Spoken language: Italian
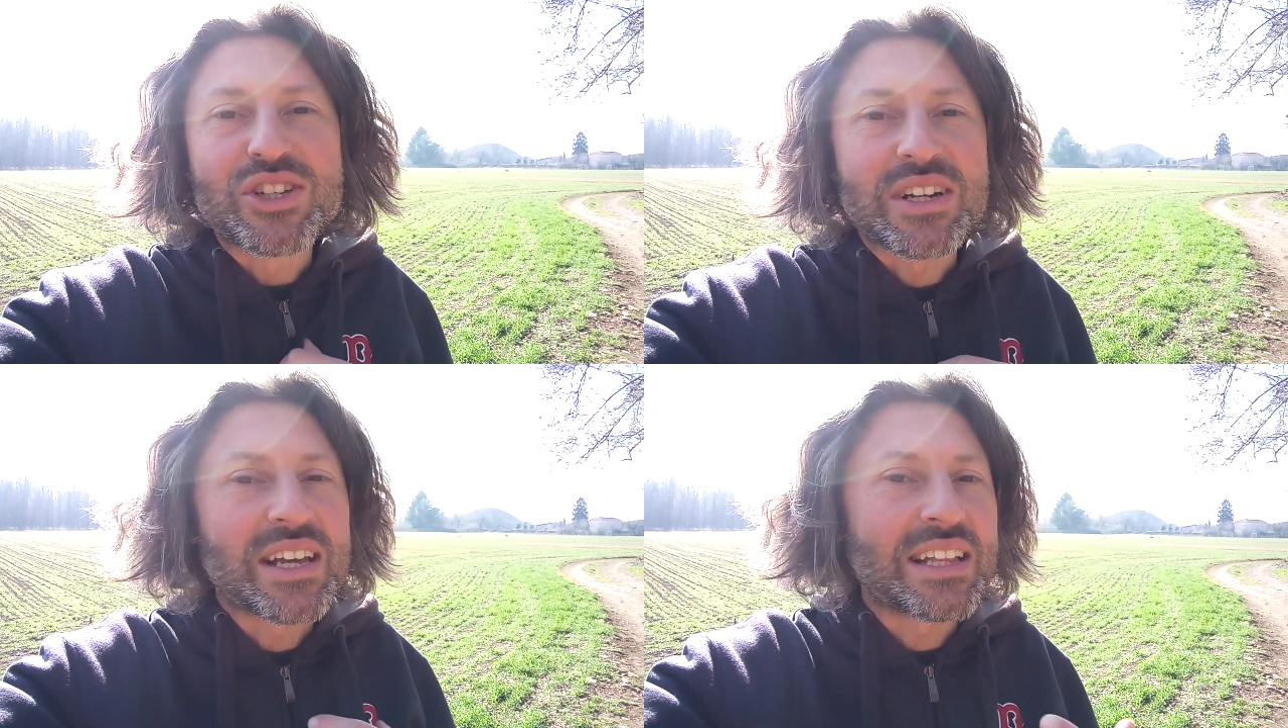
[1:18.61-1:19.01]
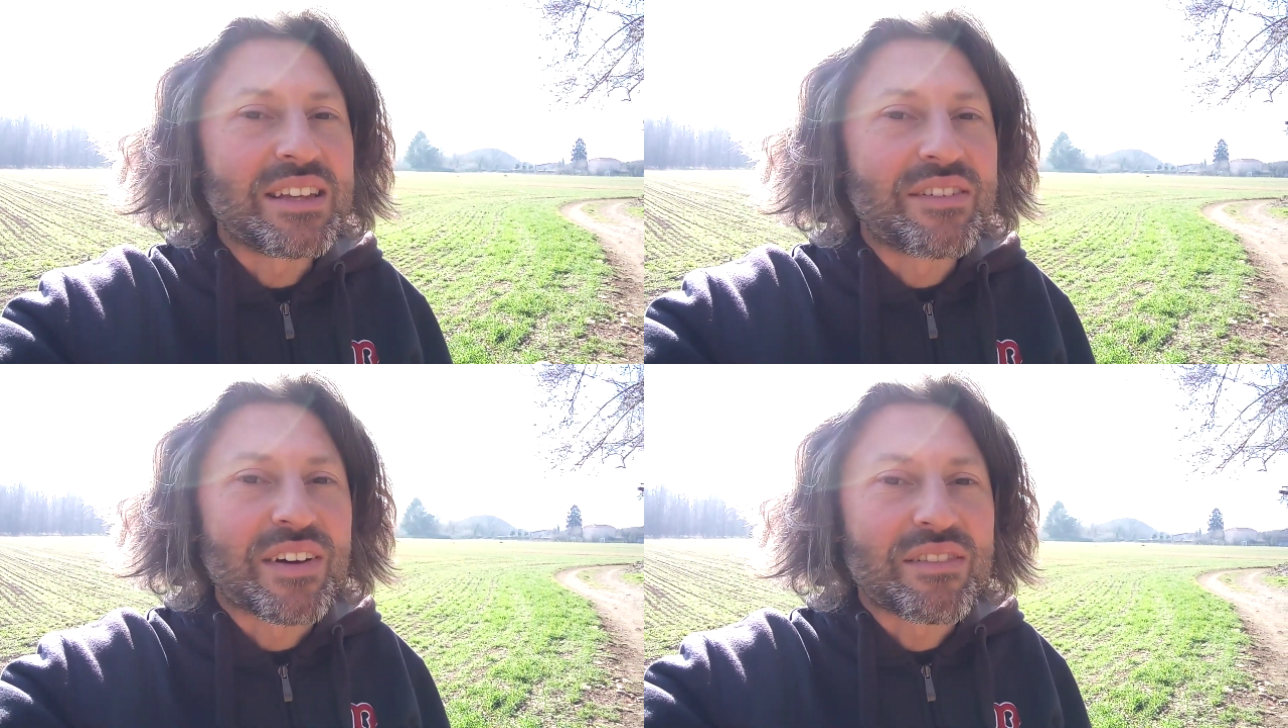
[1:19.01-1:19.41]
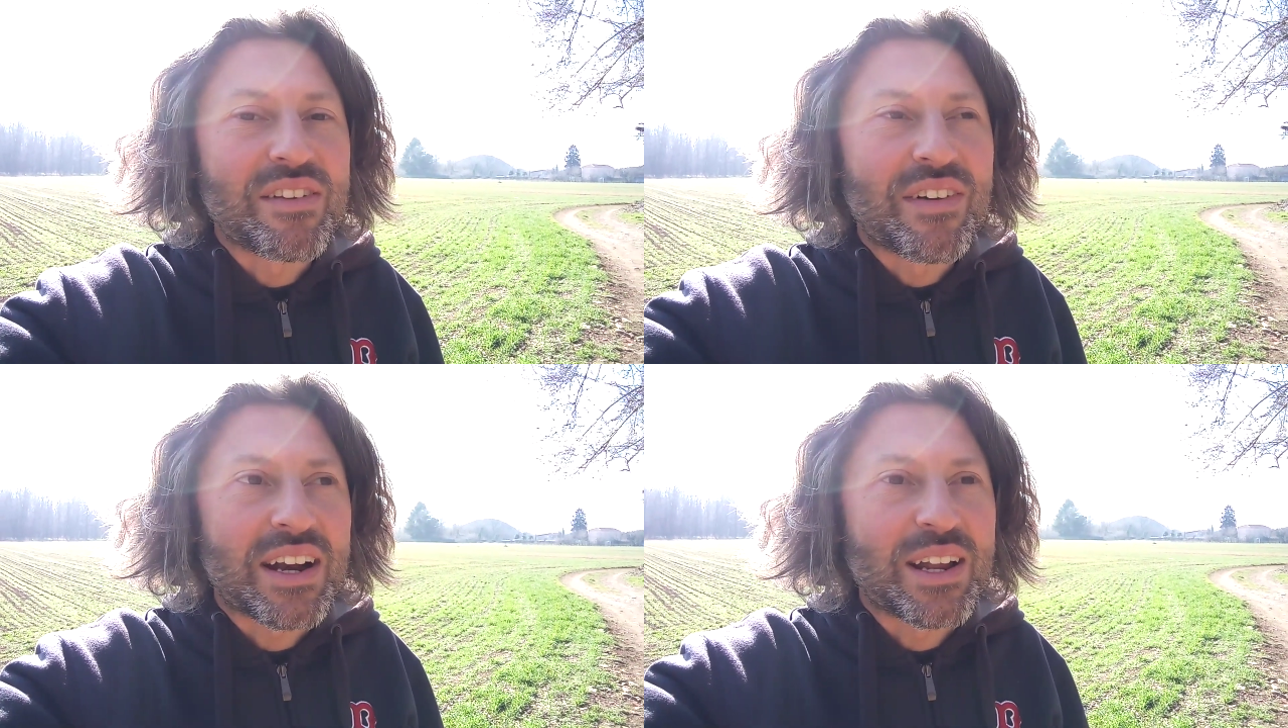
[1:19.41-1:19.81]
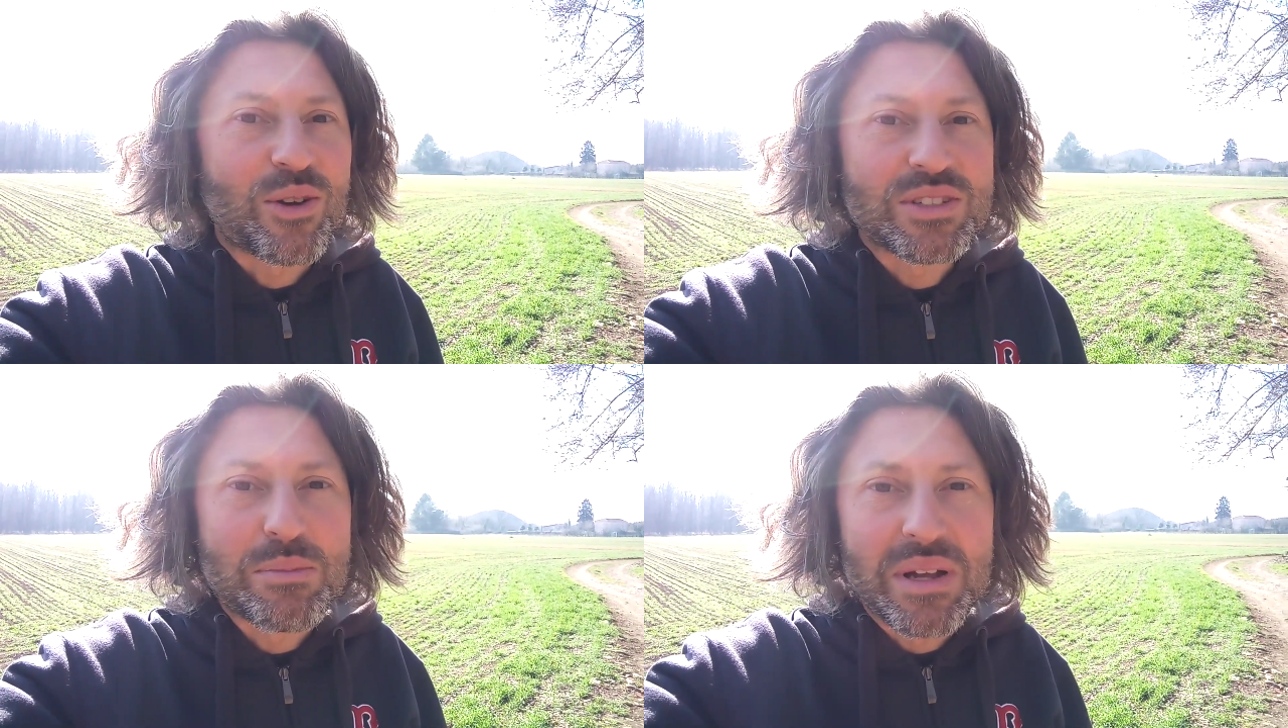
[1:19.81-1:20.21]
cercherà di farvi fare le
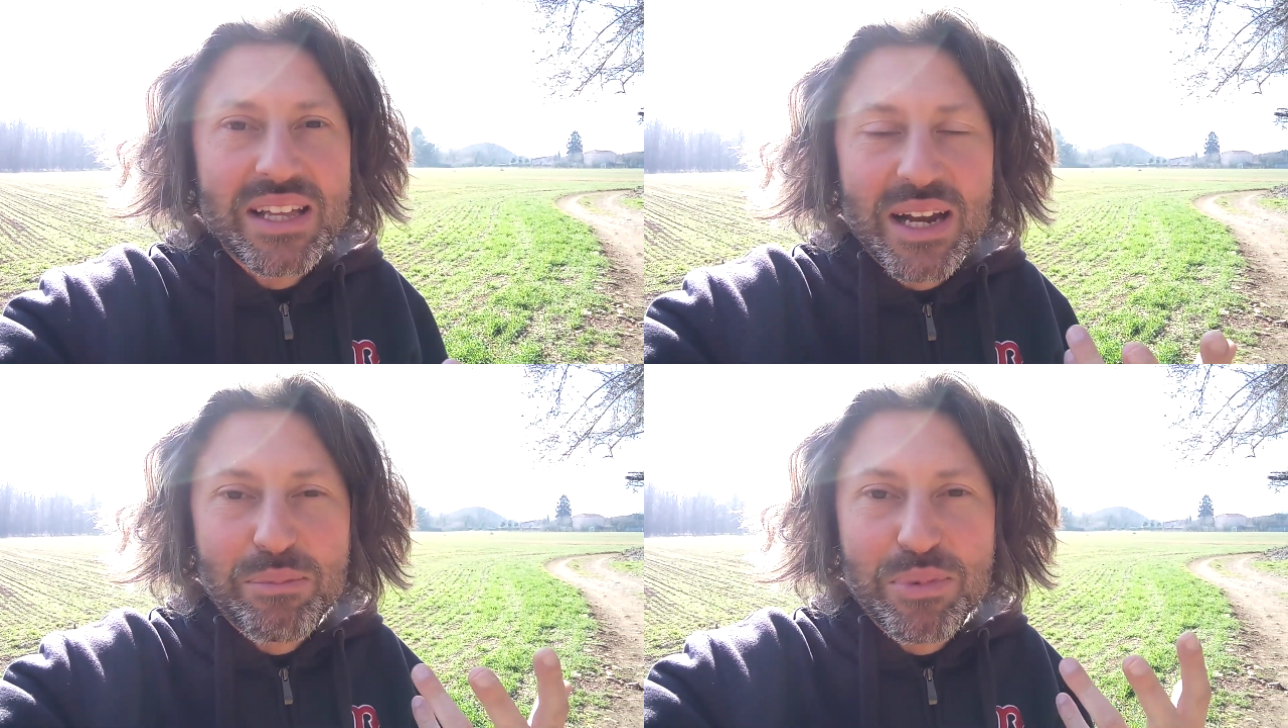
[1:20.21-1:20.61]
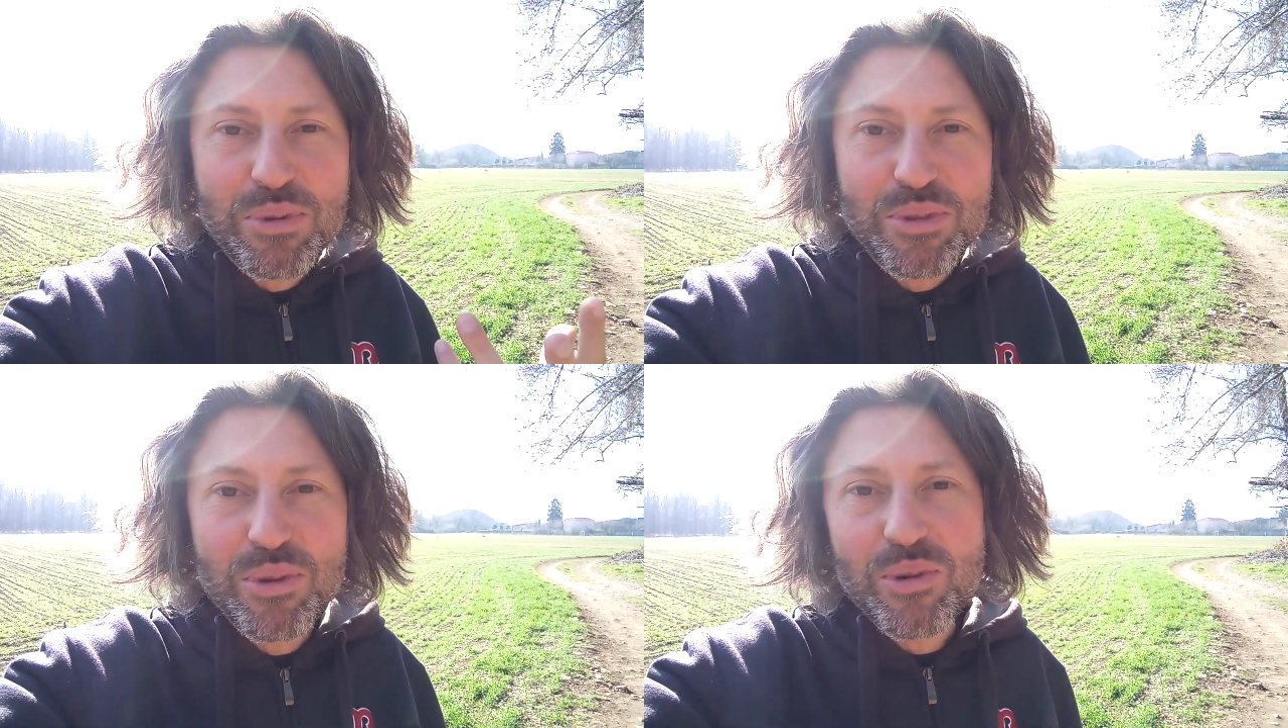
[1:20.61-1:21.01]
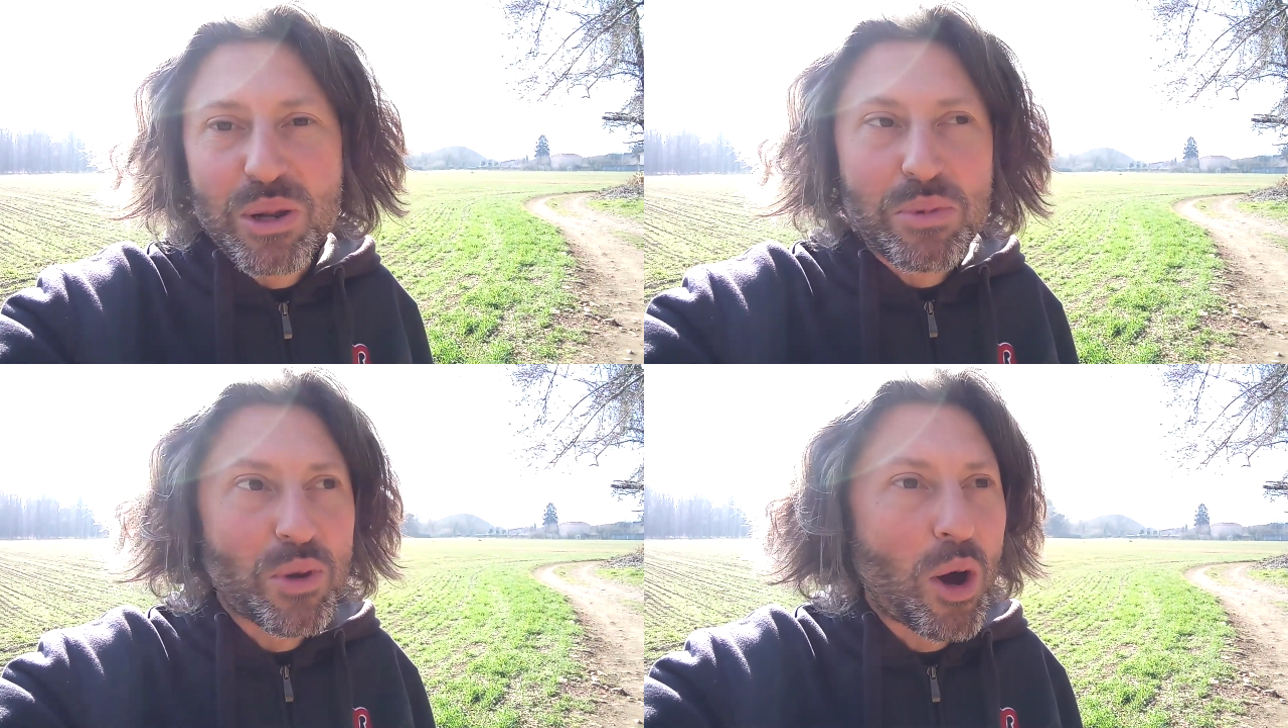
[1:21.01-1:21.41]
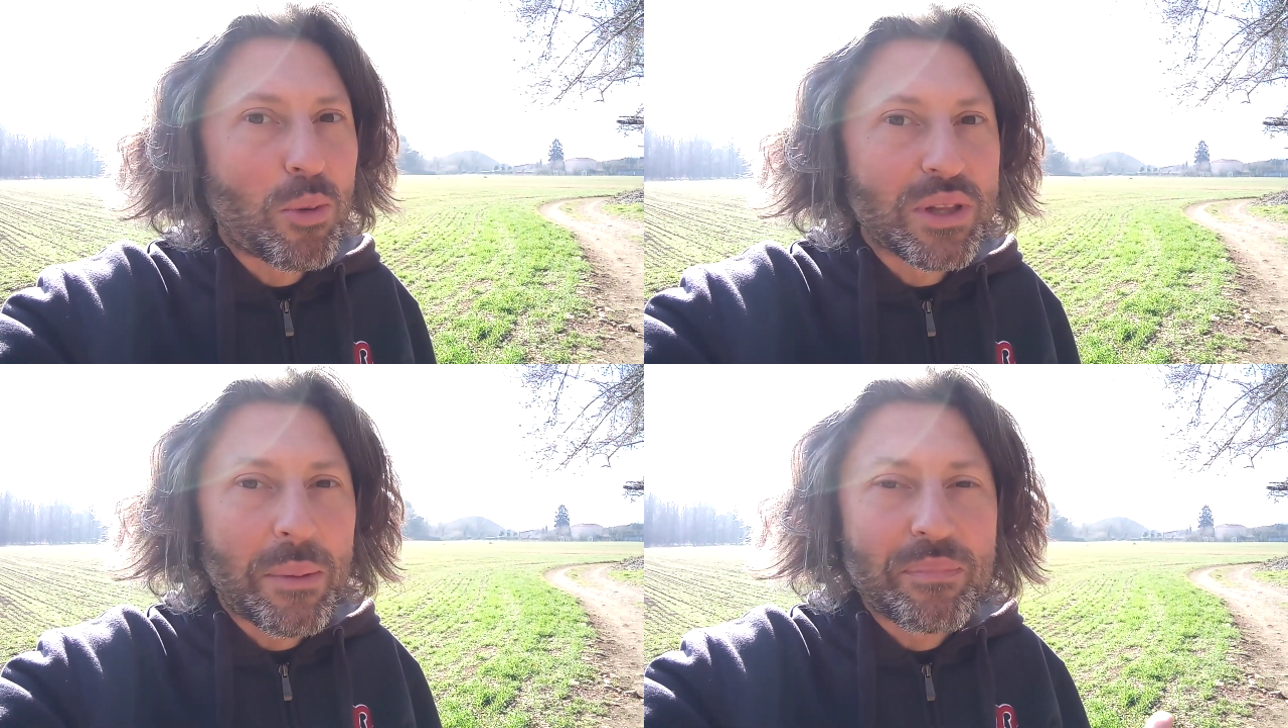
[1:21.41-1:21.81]
cose in maniera più indolore, più
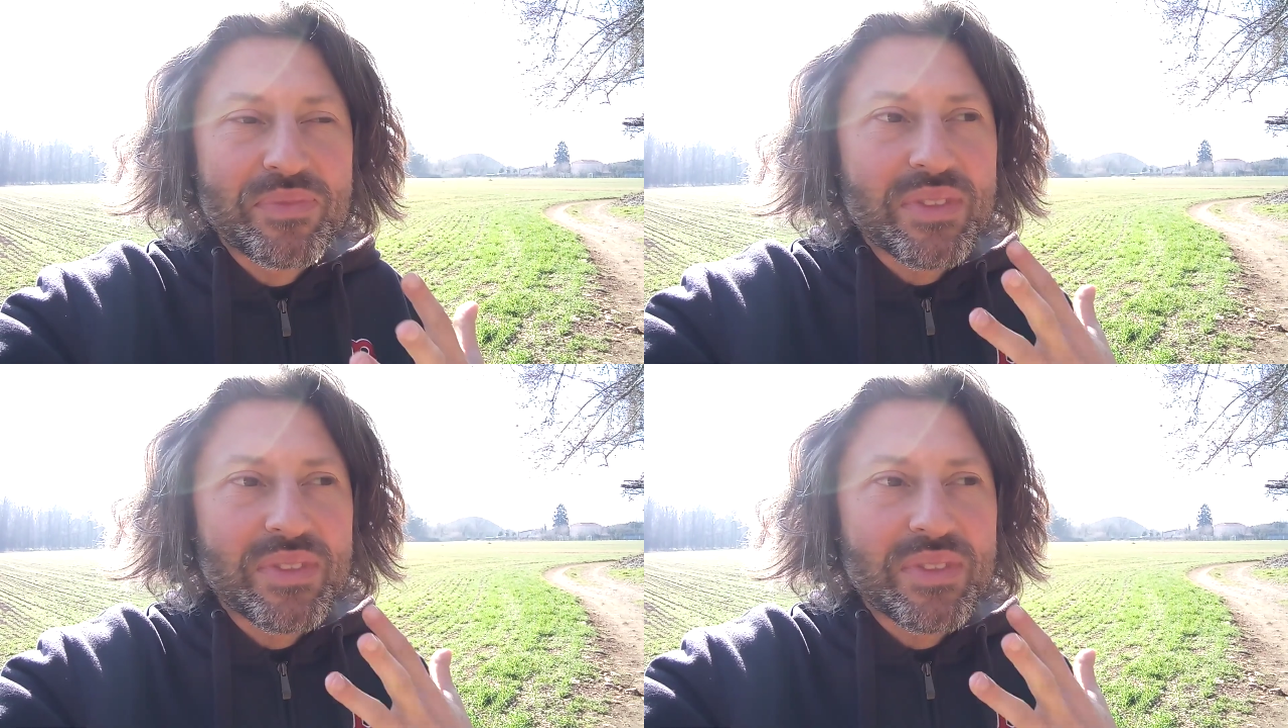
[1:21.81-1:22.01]
comoda,